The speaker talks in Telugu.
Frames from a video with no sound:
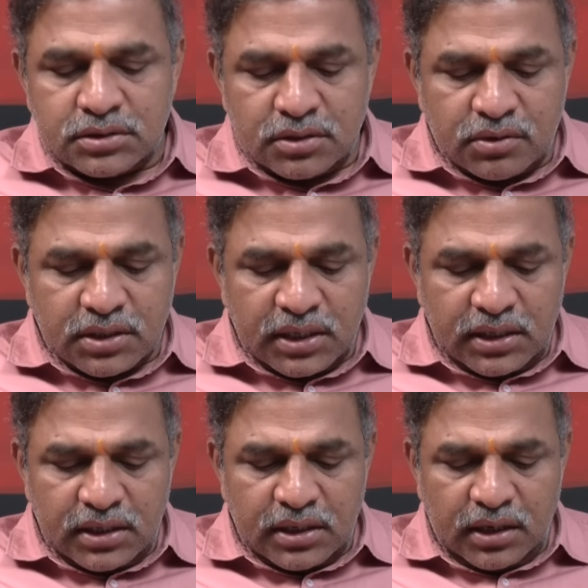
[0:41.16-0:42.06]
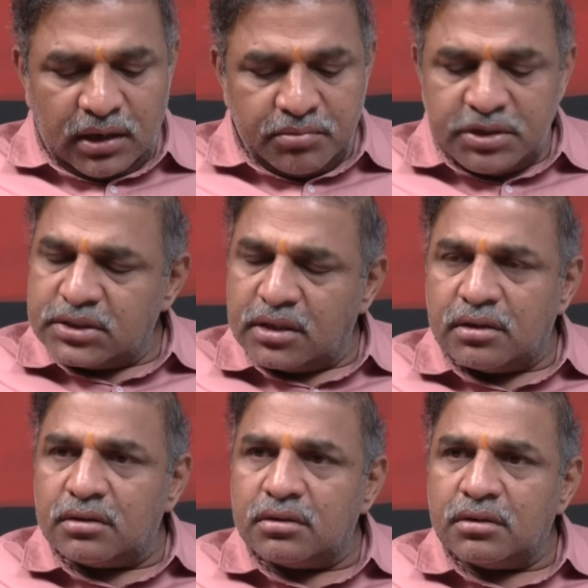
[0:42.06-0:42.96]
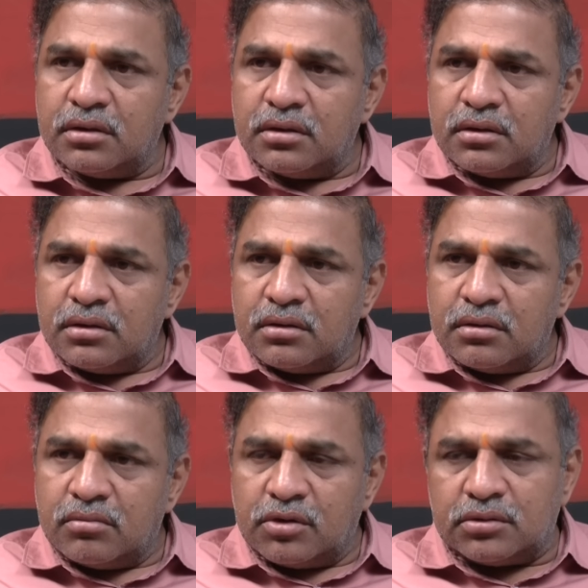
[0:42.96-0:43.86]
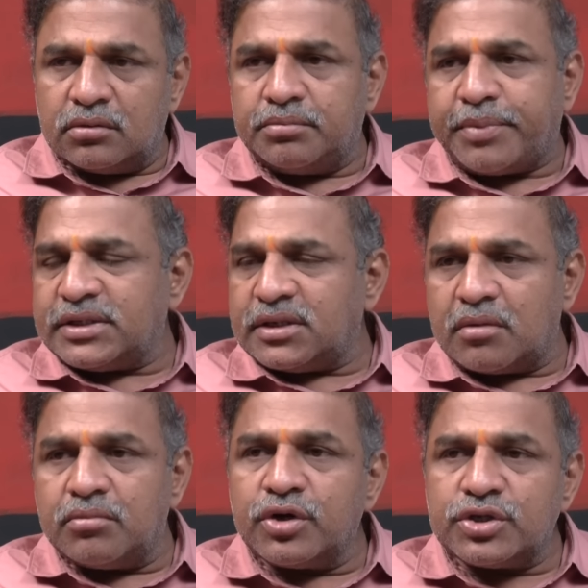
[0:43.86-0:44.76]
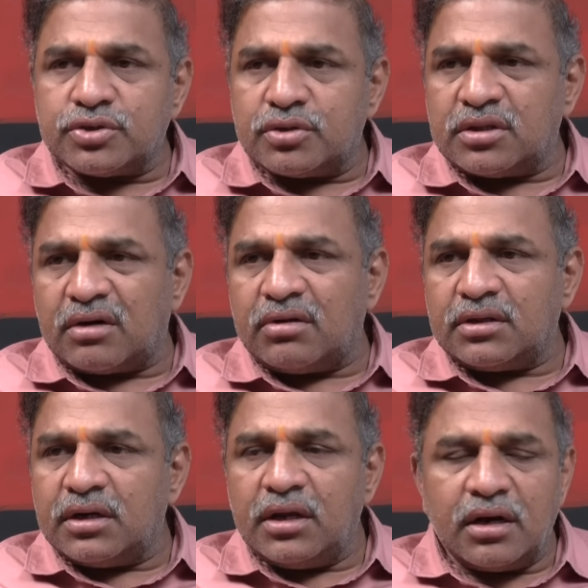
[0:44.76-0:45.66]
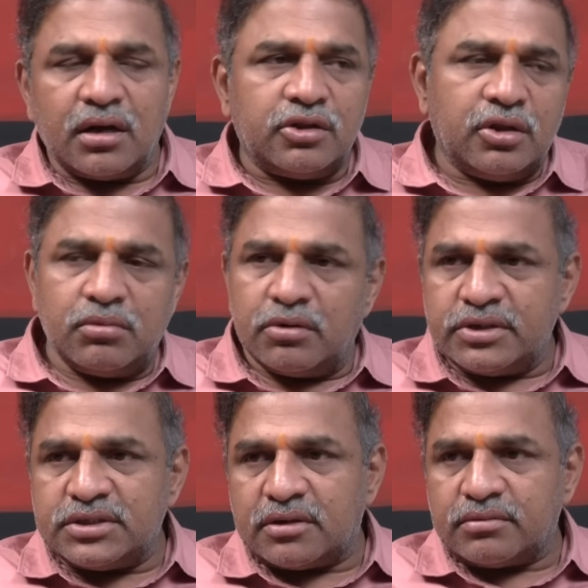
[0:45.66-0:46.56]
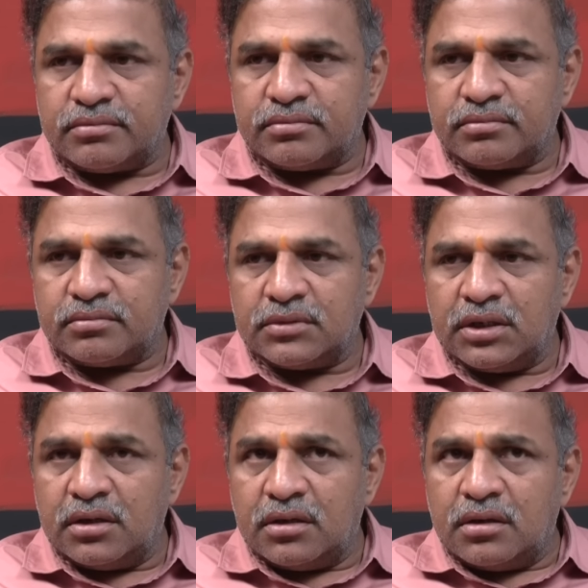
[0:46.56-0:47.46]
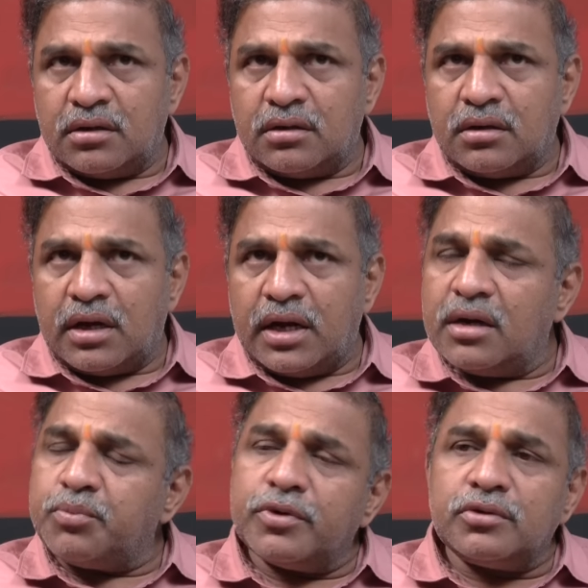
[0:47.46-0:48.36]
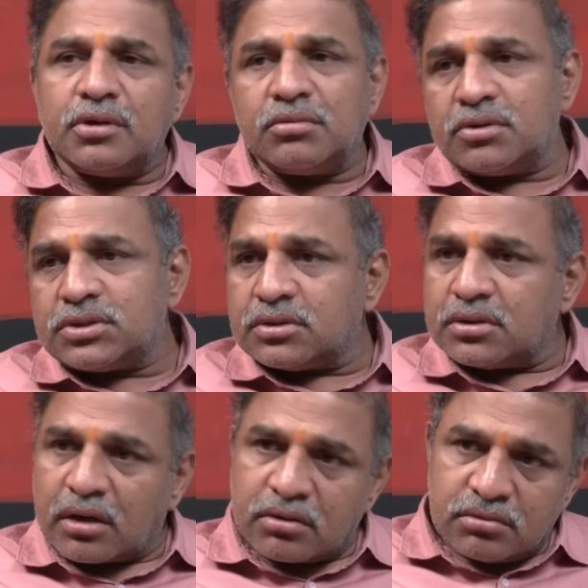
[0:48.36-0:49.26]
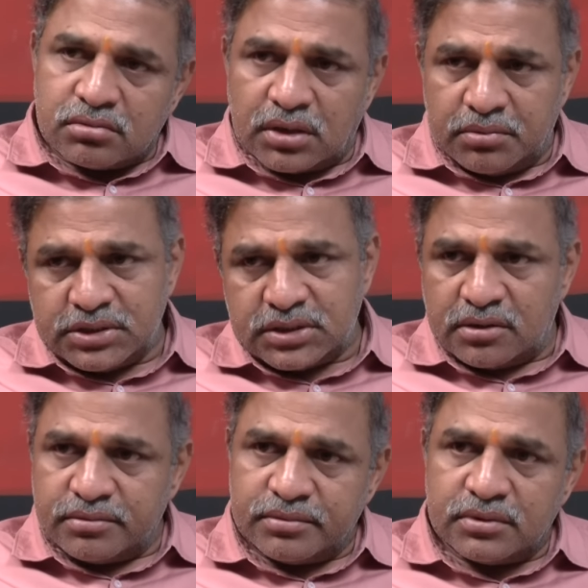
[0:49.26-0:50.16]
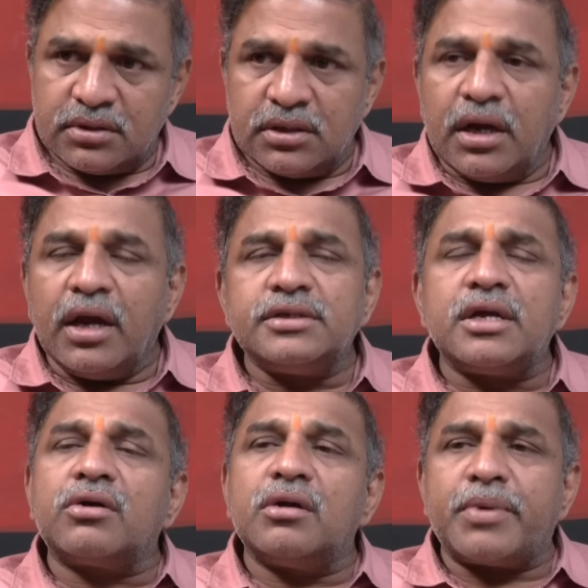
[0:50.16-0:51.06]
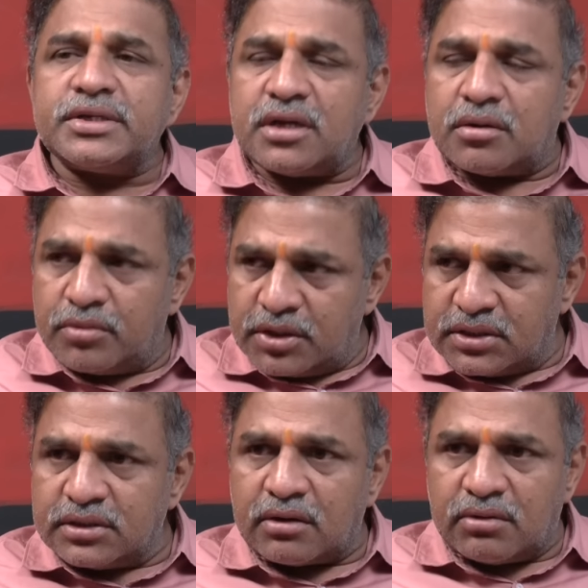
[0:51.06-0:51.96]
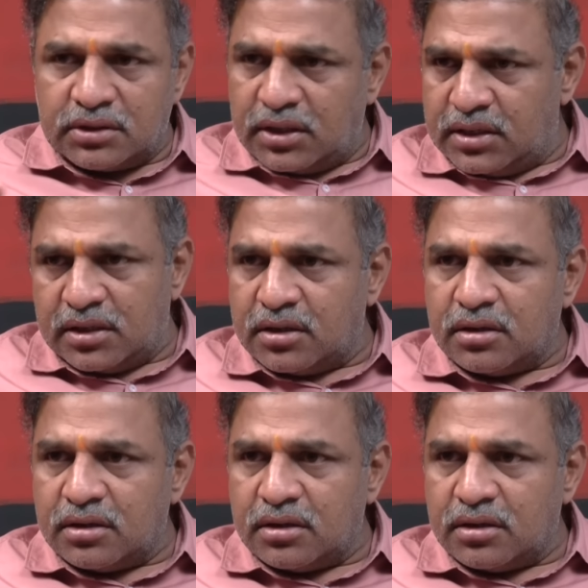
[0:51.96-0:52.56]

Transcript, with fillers: సో ఒకటేంటంటే అమిత్ షా మొత్తం ప్రచారం ముగించుకున్న తర్వాత నేరుగా తిరుమల వచ్చారు ఆయన ఎప్పుడు తిరుమల వస్తుంటారు అమిత్ షా ఈసారి కూడా ప్రచారం ముగిసిన తర్వాత ఆయన